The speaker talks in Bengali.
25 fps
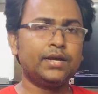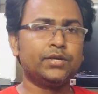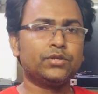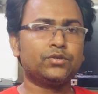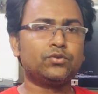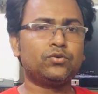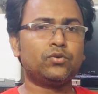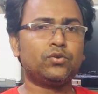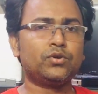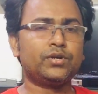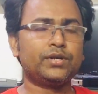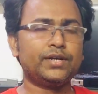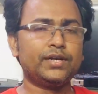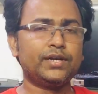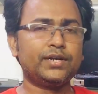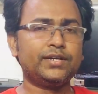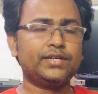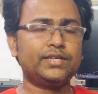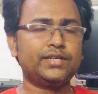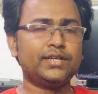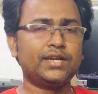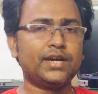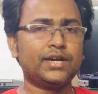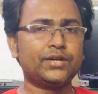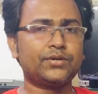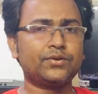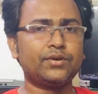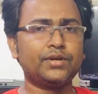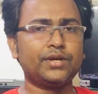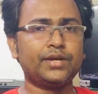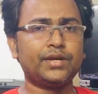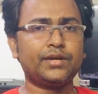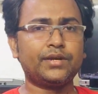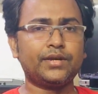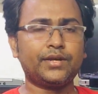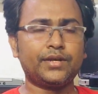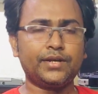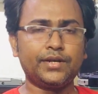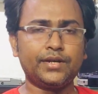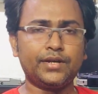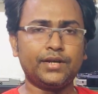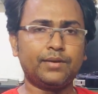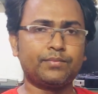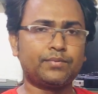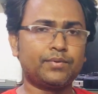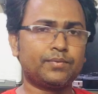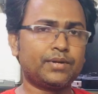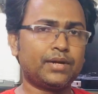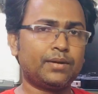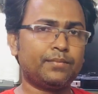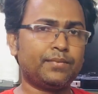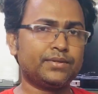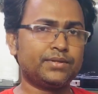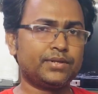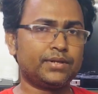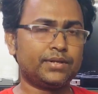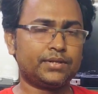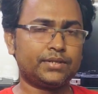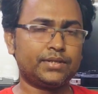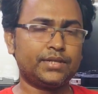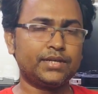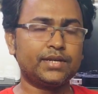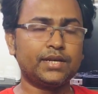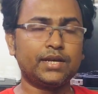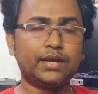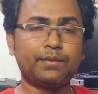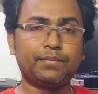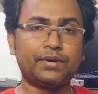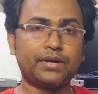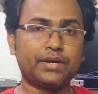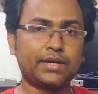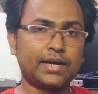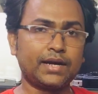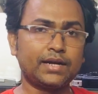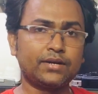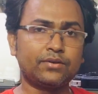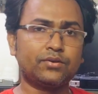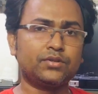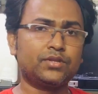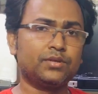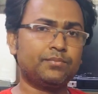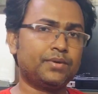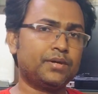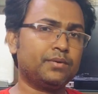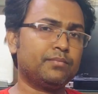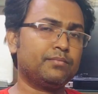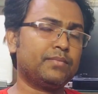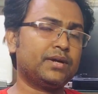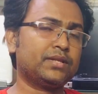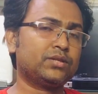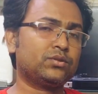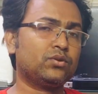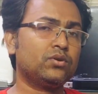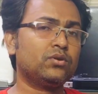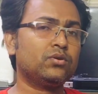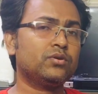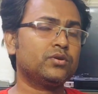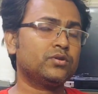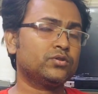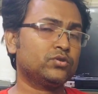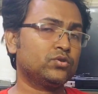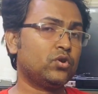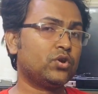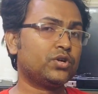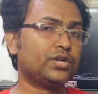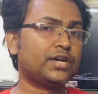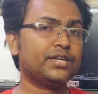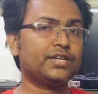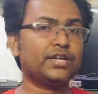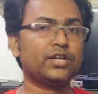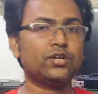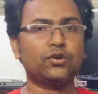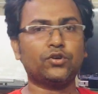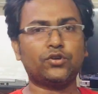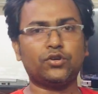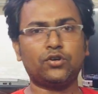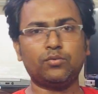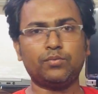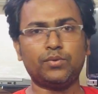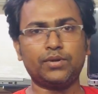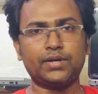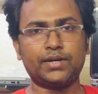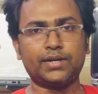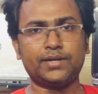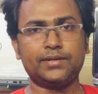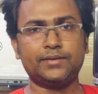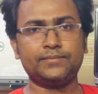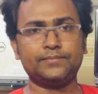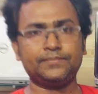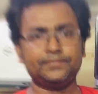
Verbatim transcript: তো এই জেনারেশনে এই ল্যাপটপটা আমাদের থেকে আপনারা কালেক্ট করতে পারেন মাত্র দশ হাজার নশো নব্বই টাকায়